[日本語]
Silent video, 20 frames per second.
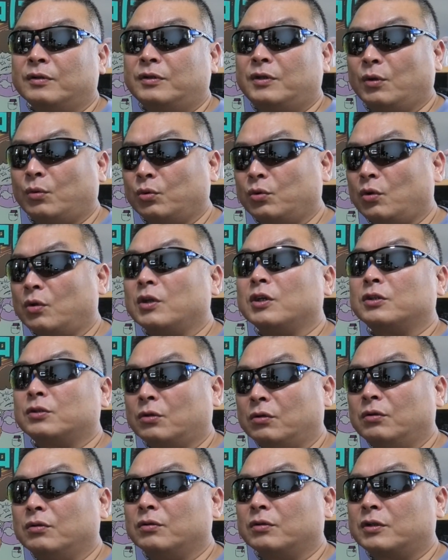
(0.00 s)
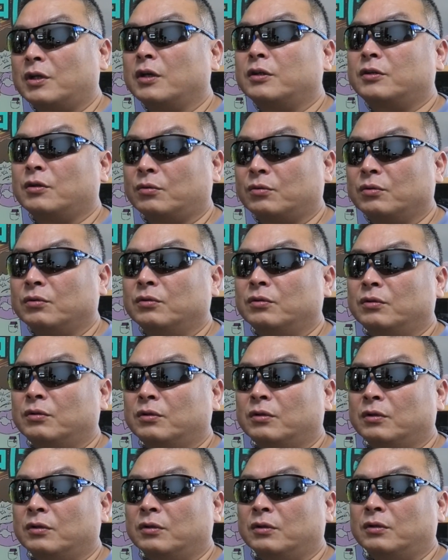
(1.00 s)
てことでしょ結局
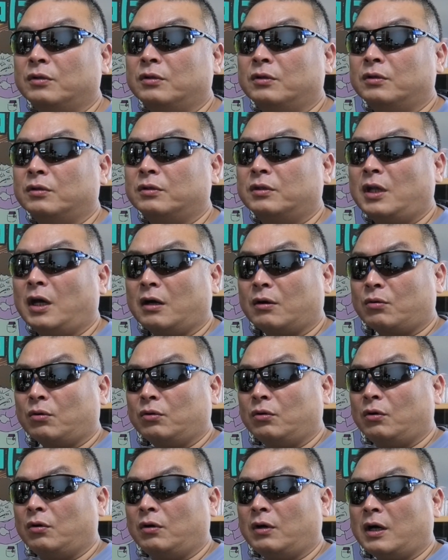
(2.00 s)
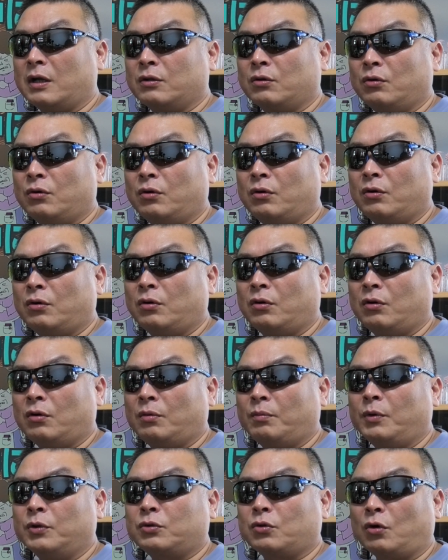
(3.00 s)
だからこの、あ
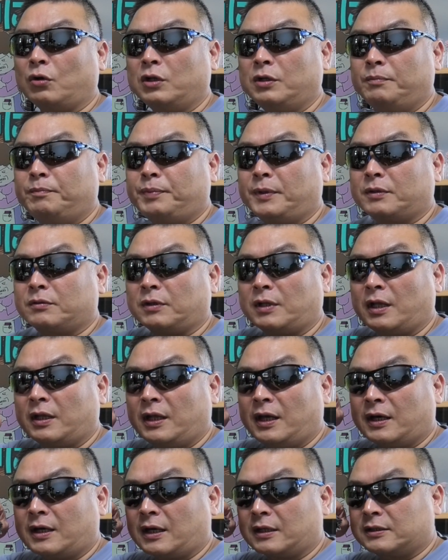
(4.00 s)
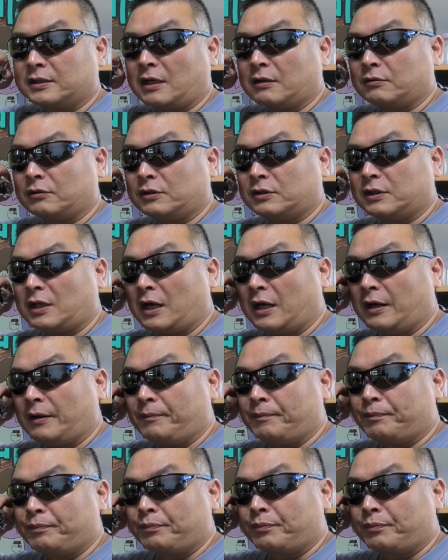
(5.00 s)
の元オリンピックでね活躍した